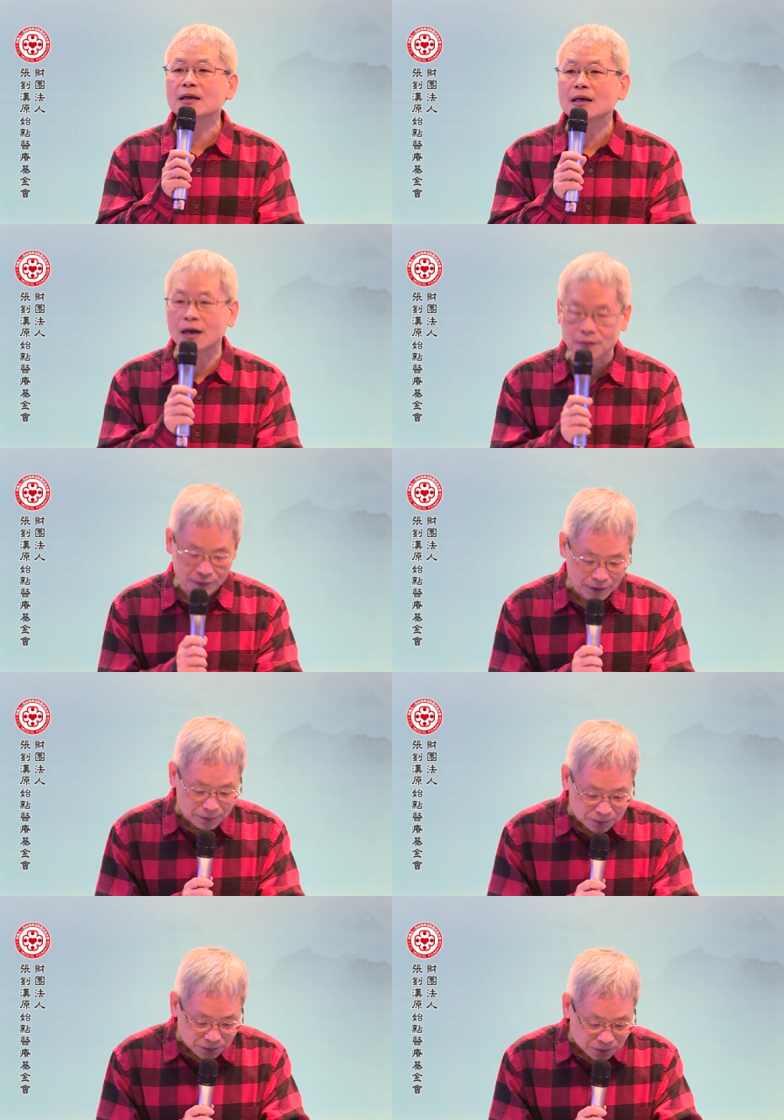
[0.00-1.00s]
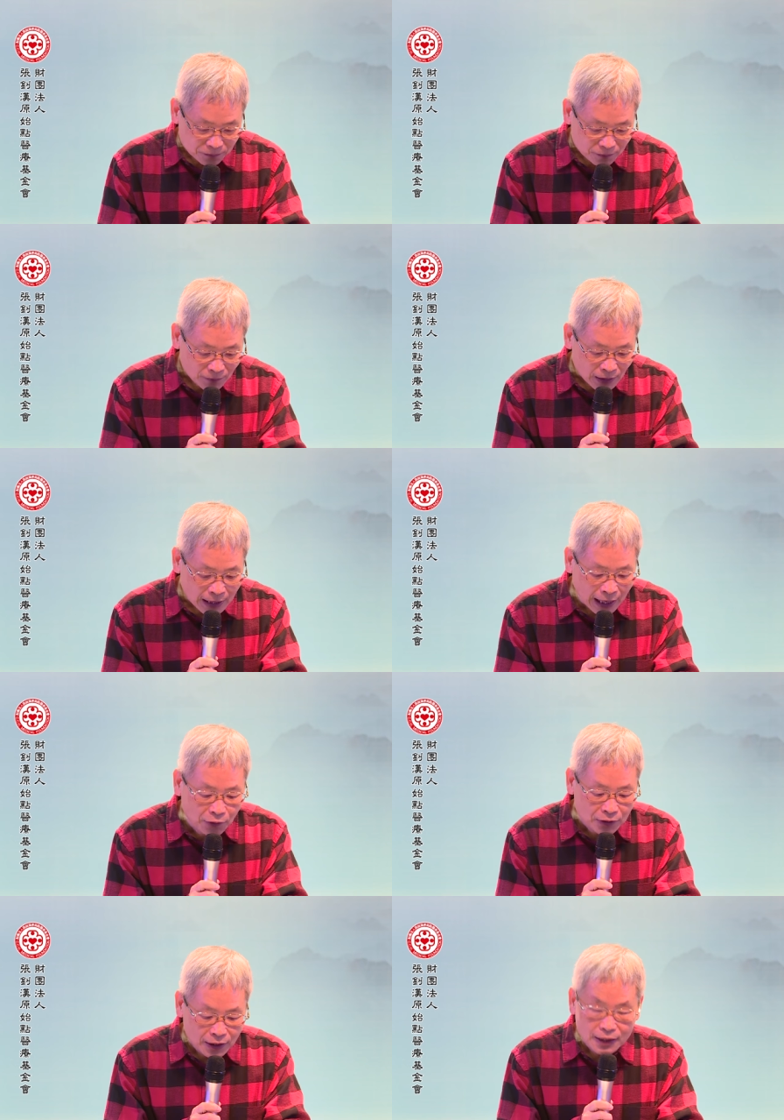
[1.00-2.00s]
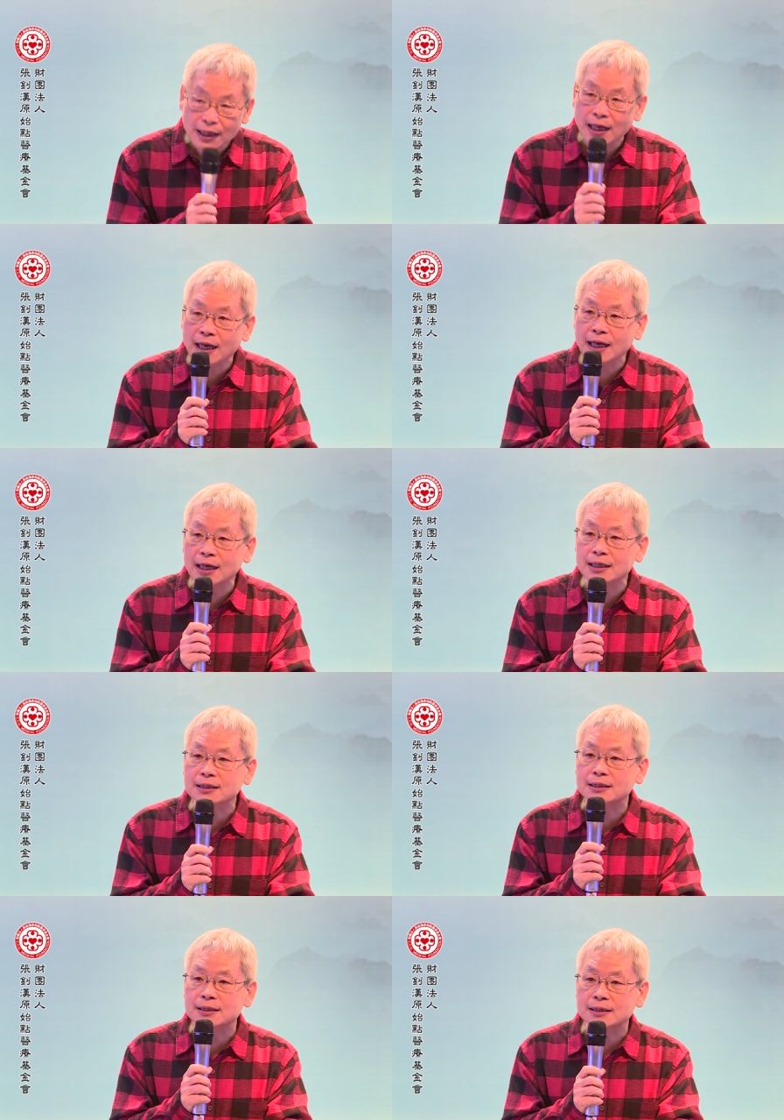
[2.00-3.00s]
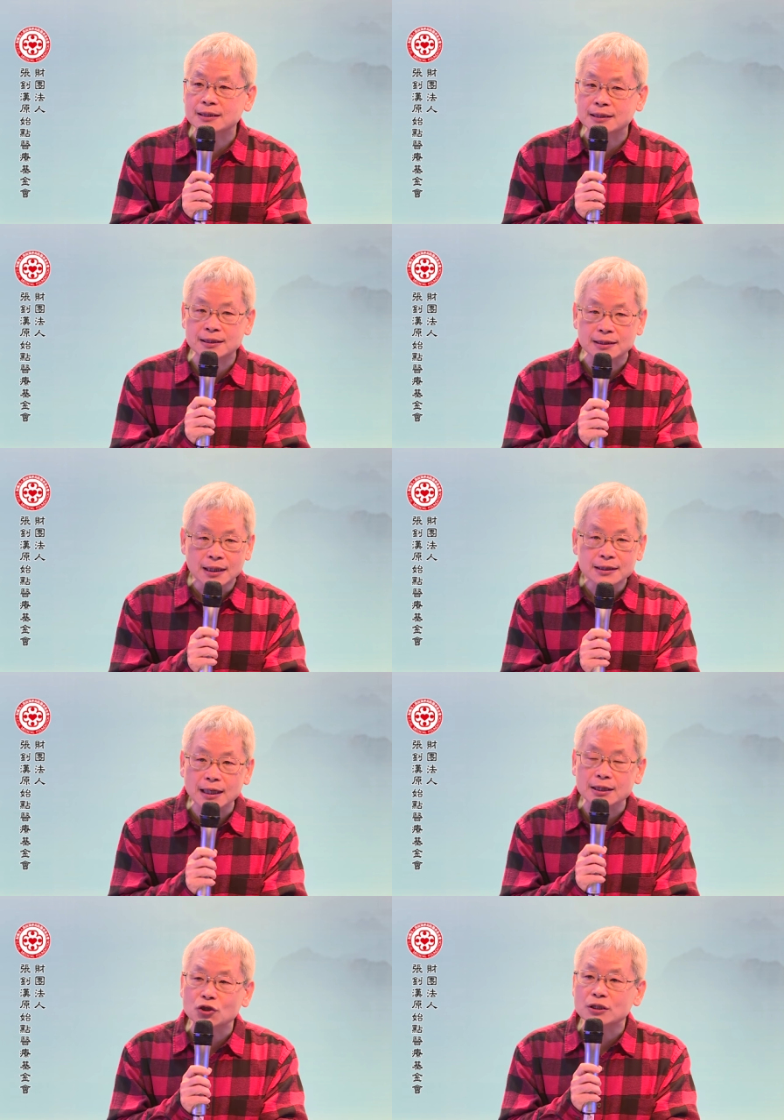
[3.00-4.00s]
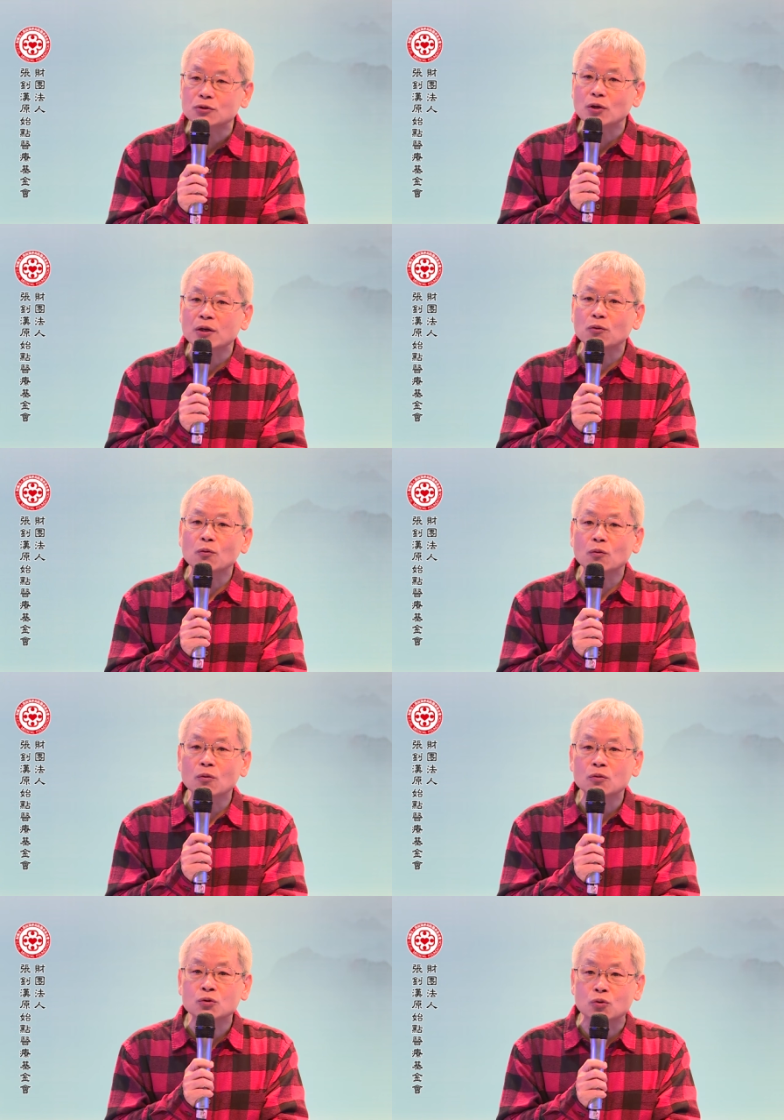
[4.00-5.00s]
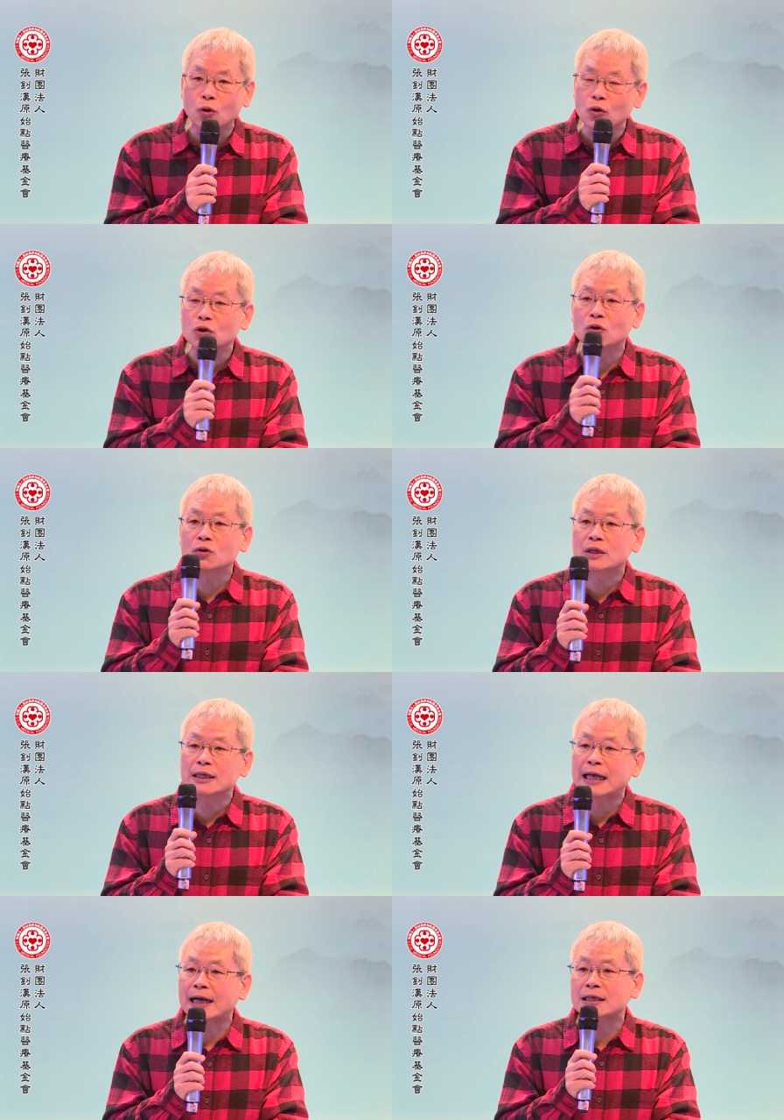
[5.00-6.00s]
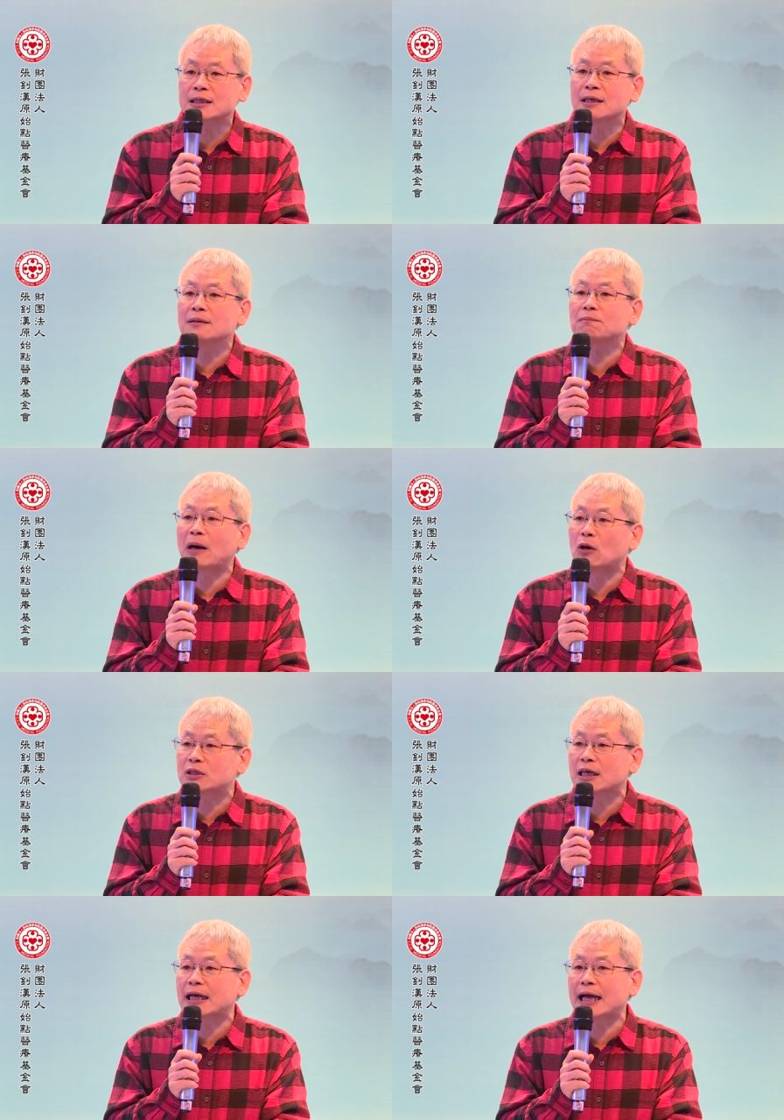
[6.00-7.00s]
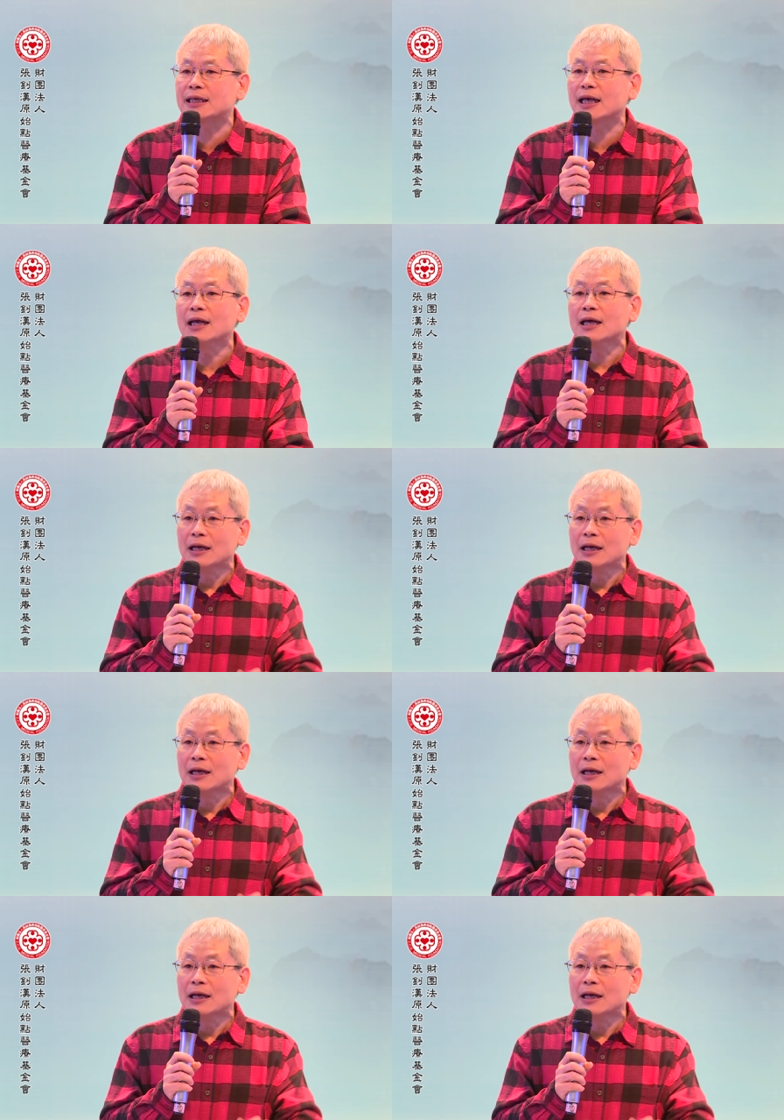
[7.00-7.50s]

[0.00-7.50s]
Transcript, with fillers: 啊，好，那这个就是对所有的养生保健概念。